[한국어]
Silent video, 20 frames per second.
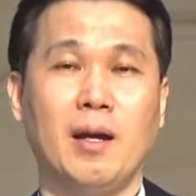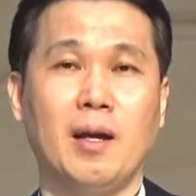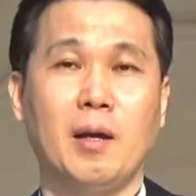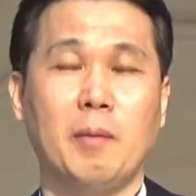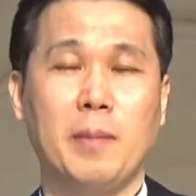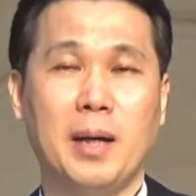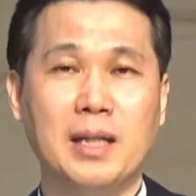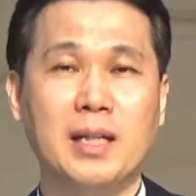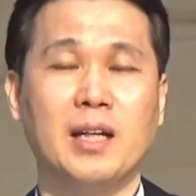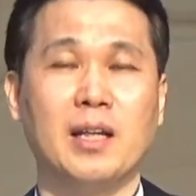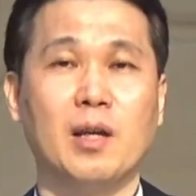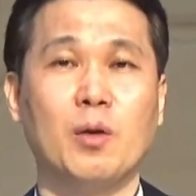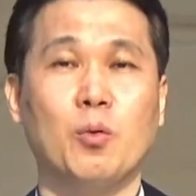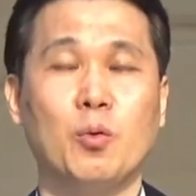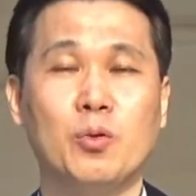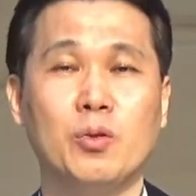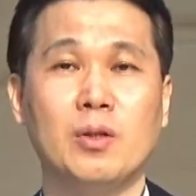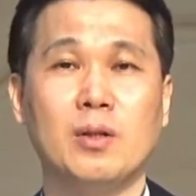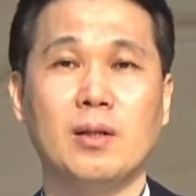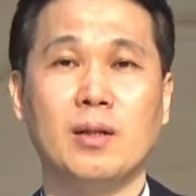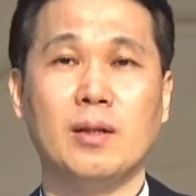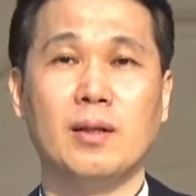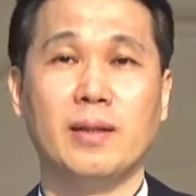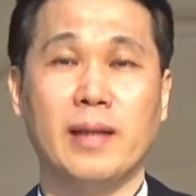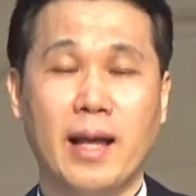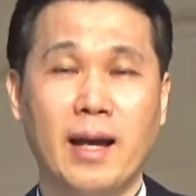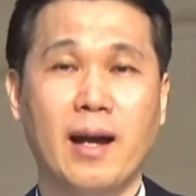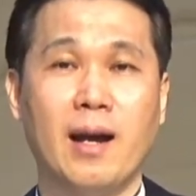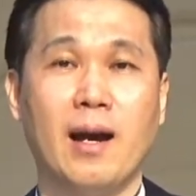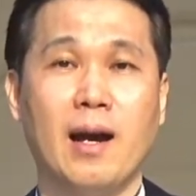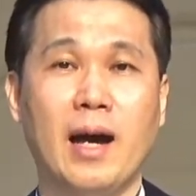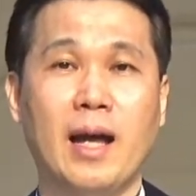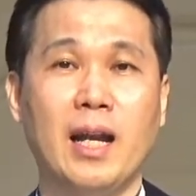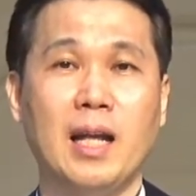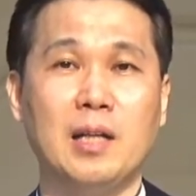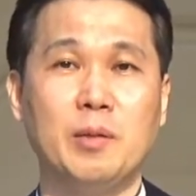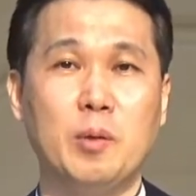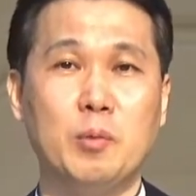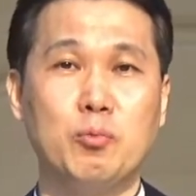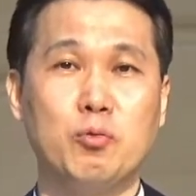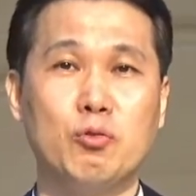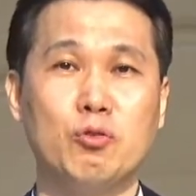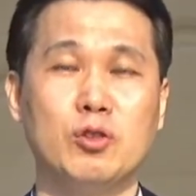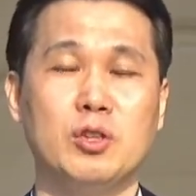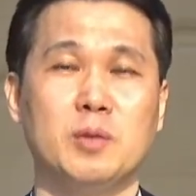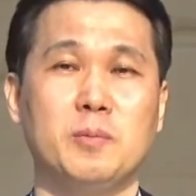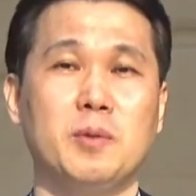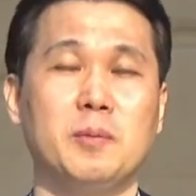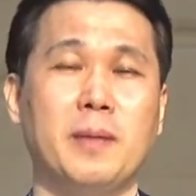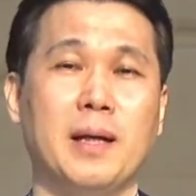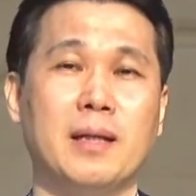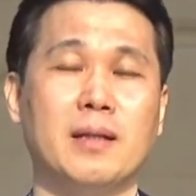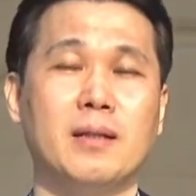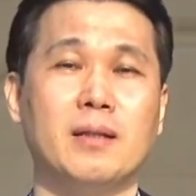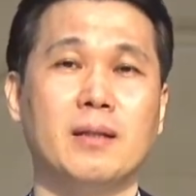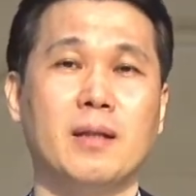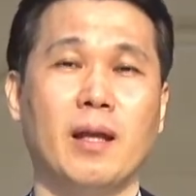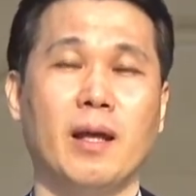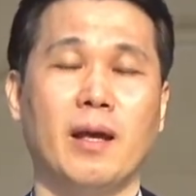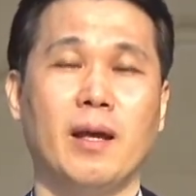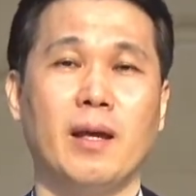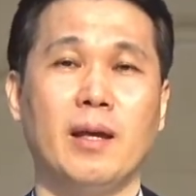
만약에 오늘 내가 하나님의 부르심을 받는데